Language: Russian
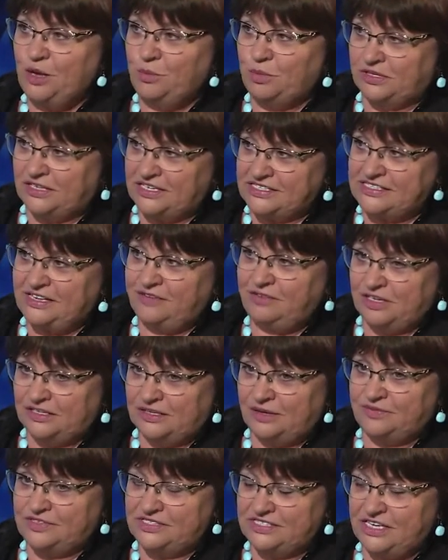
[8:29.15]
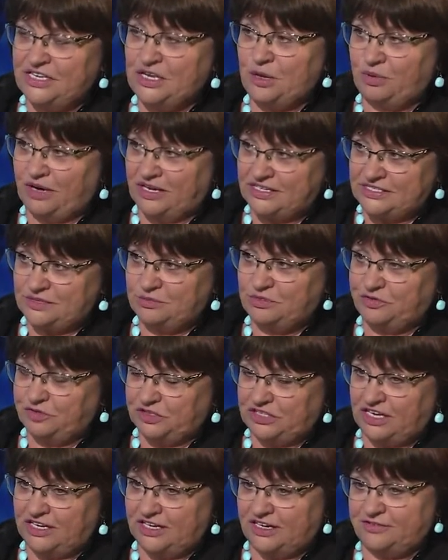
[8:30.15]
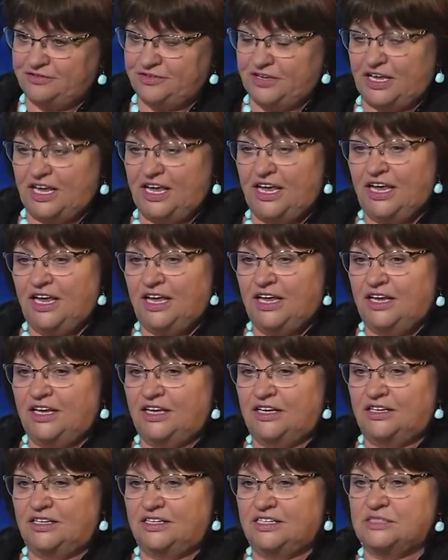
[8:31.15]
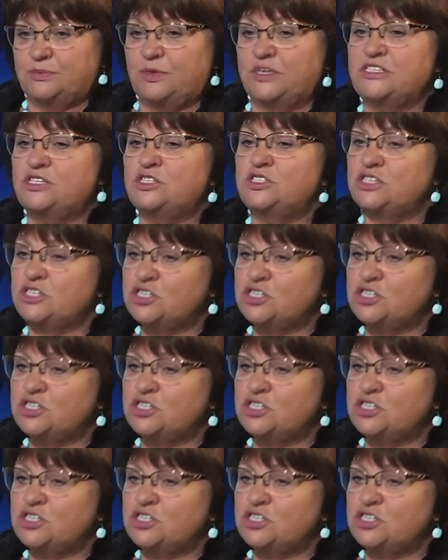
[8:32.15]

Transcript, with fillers: предоставили нам все необходимые фотографии. Экспозиция